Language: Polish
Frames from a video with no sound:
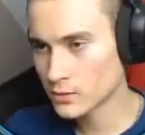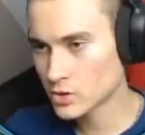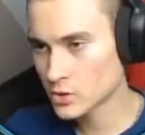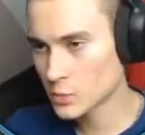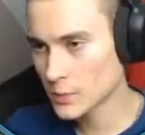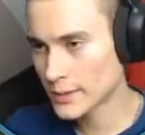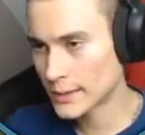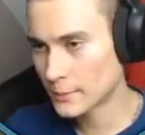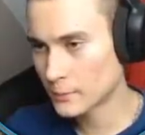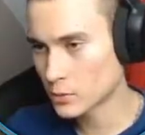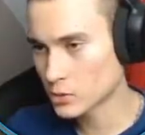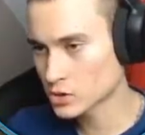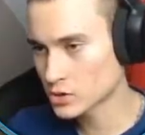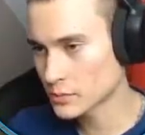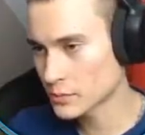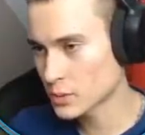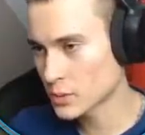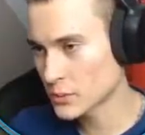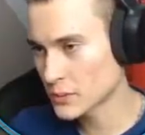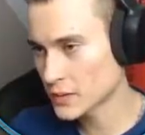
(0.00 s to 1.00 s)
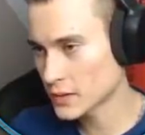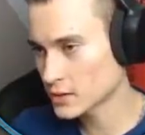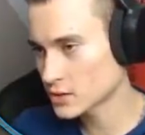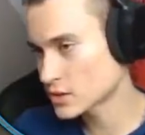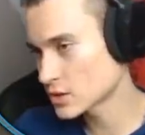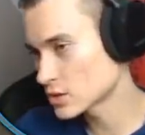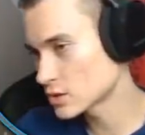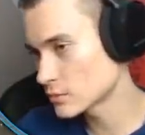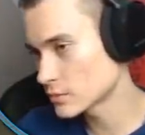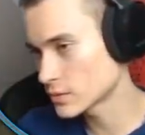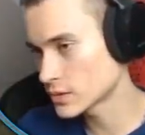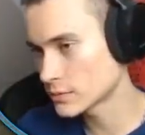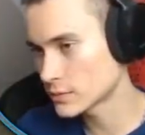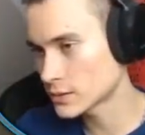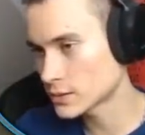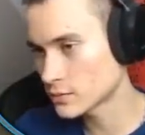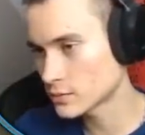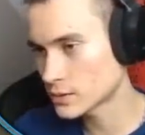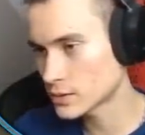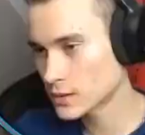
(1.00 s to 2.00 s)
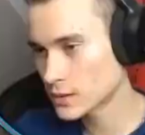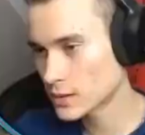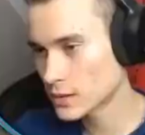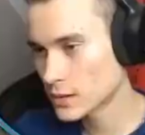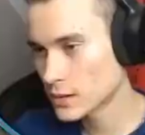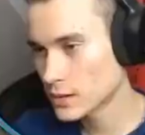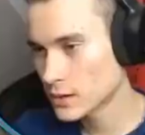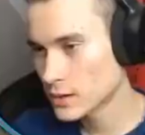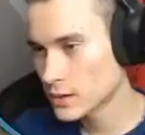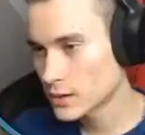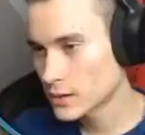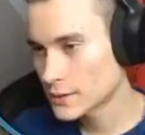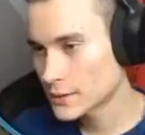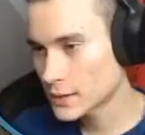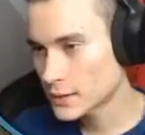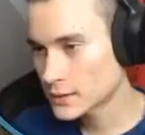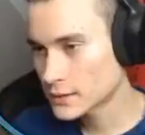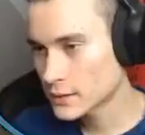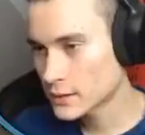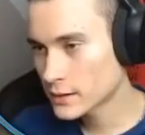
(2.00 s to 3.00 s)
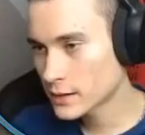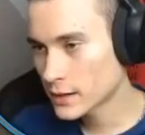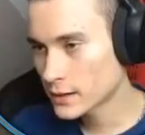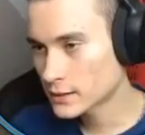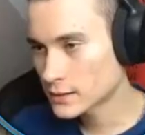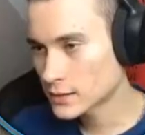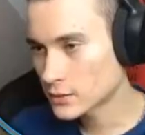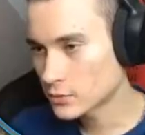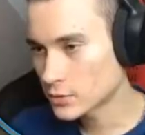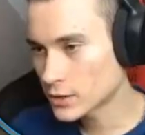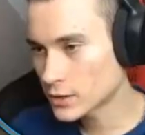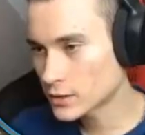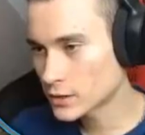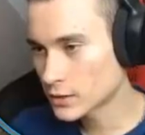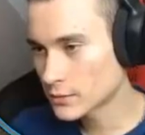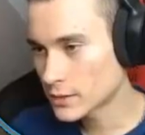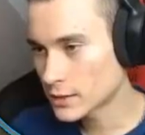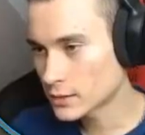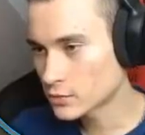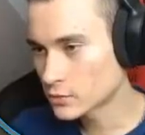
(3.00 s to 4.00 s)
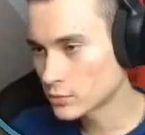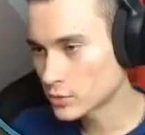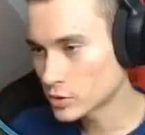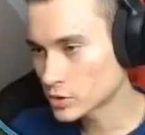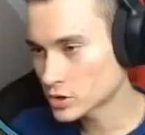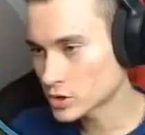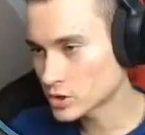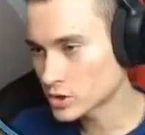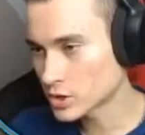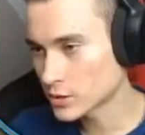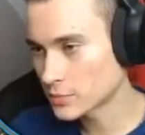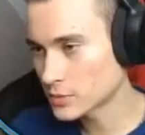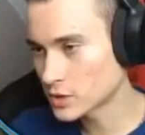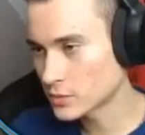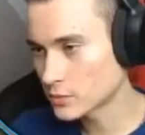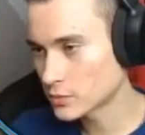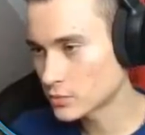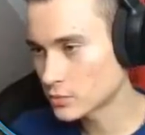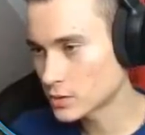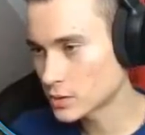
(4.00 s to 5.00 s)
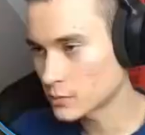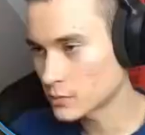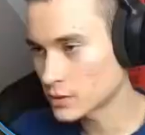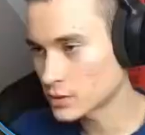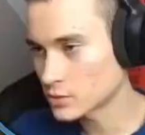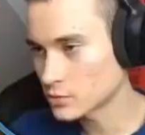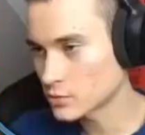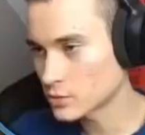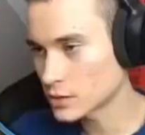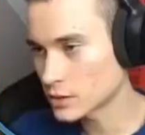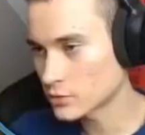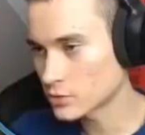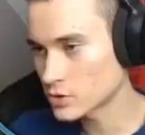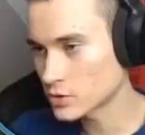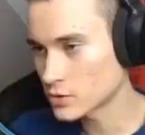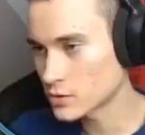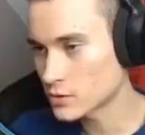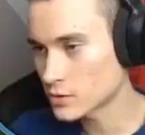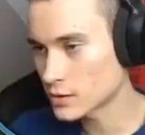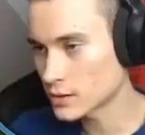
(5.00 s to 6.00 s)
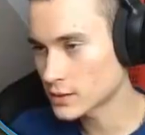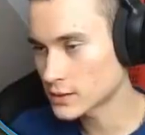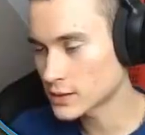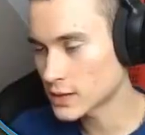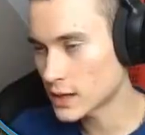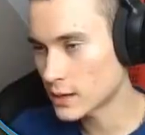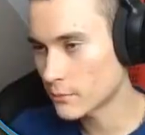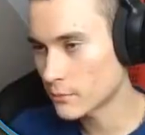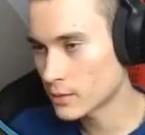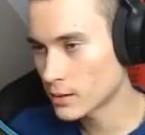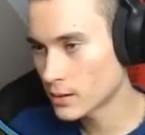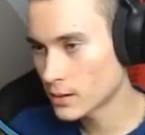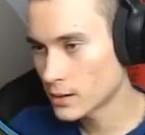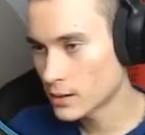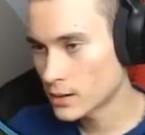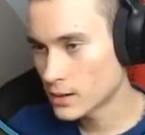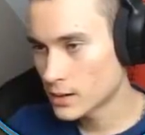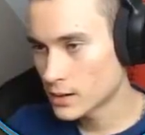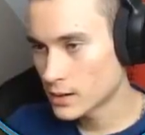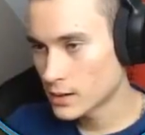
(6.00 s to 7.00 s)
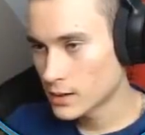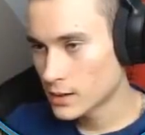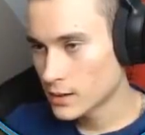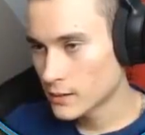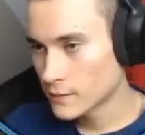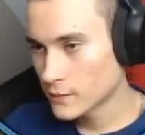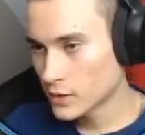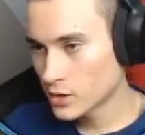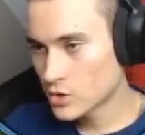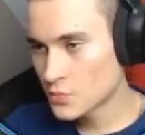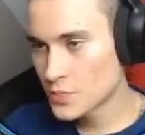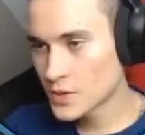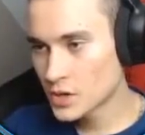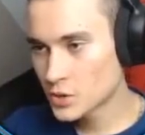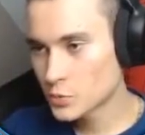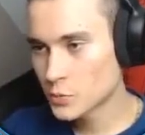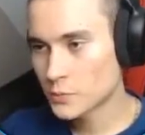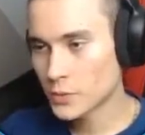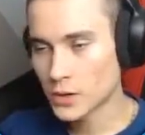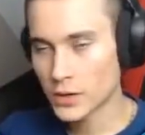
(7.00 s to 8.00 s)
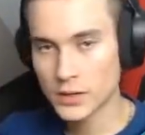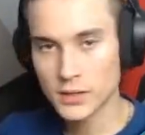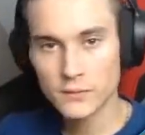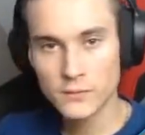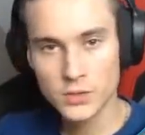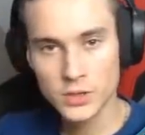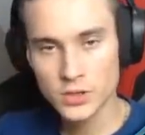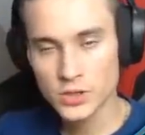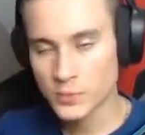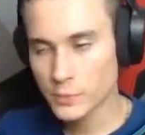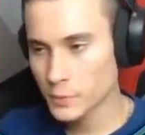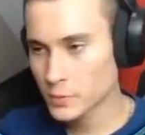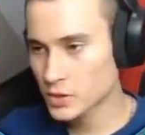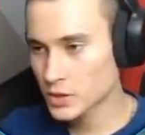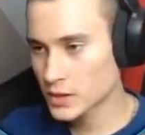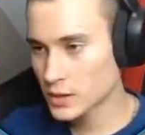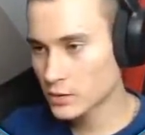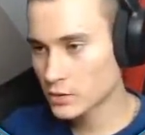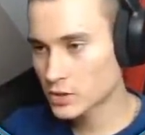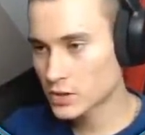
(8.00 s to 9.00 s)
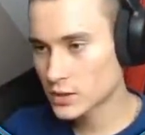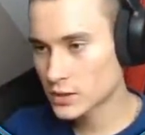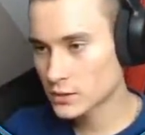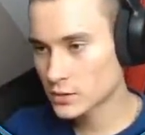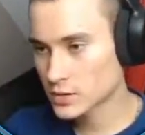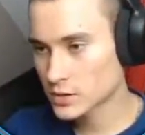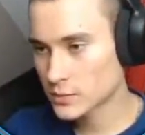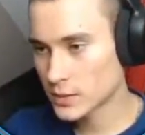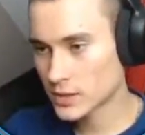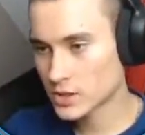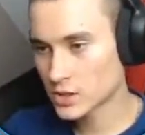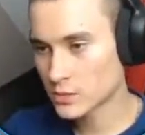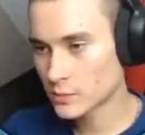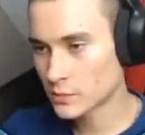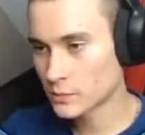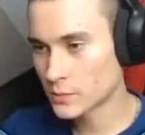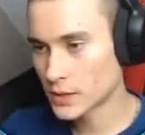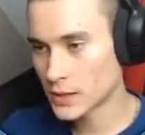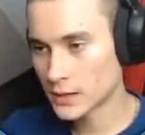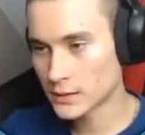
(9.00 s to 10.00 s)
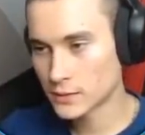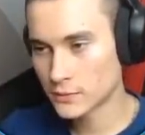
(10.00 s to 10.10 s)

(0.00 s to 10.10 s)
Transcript: żeby tam można było wjeżdżać, no bo nie będę tutaj tak zakręcał, nie? Dobra, tu można szybciej, bo tu nie ma dziur, ja już tą drogę zdam. No i kupiliśmy pole. Jak nie widzieliście poprzedniego odcinka, to zobaczcie, bo pijany